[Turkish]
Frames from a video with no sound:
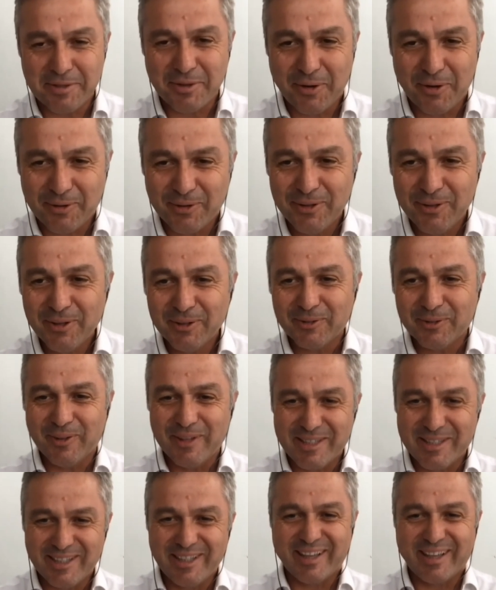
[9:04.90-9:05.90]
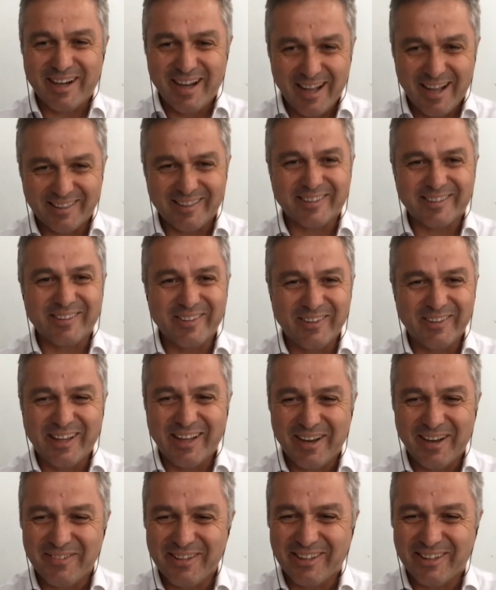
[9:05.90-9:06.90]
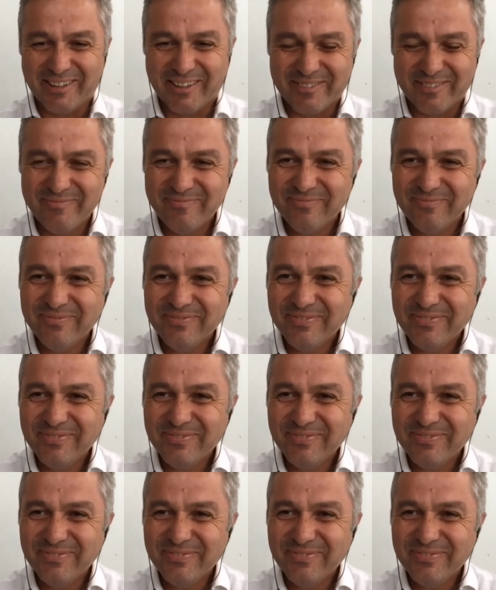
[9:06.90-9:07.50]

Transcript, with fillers: şeyimiz yok. Dolayısıyla rahatlıkla önerebiliyorum.